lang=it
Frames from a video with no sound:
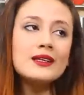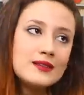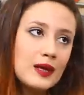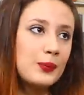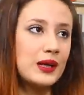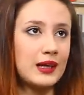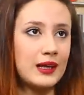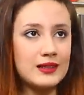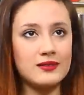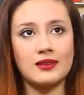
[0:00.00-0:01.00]
sia
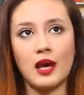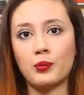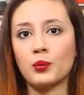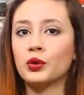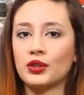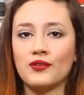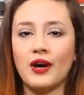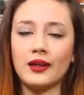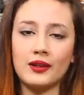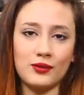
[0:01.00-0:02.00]
perché si è più
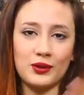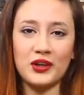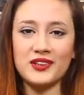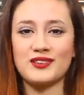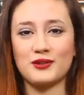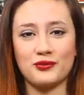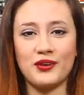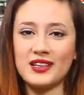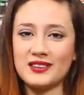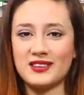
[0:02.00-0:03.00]
motivati, se una cosa si fa
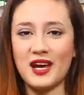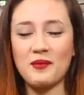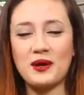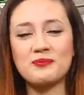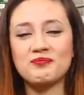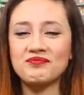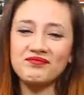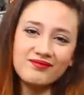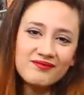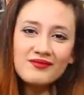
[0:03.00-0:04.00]
insieme
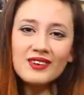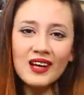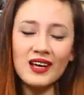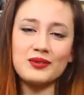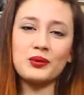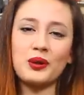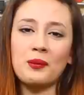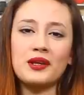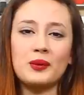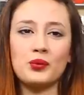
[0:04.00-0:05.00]
è
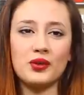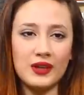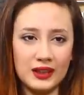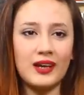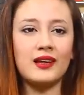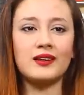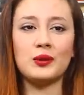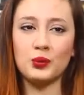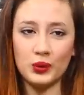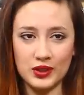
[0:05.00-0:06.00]
sicuramente più divertente,
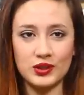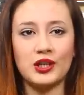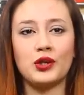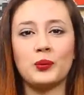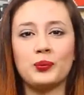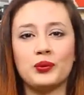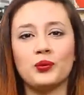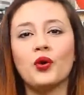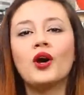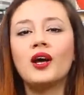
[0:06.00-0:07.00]
più leggero,
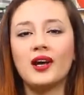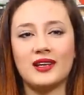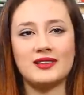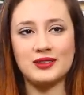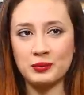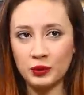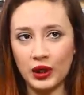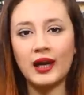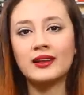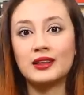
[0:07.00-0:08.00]
più eh,
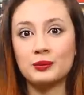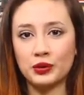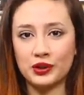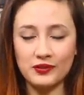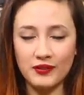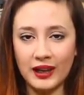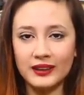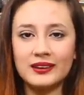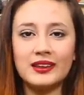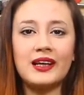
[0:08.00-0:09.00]
stimolante,
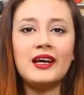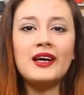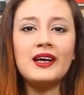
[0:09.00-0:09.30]
motivante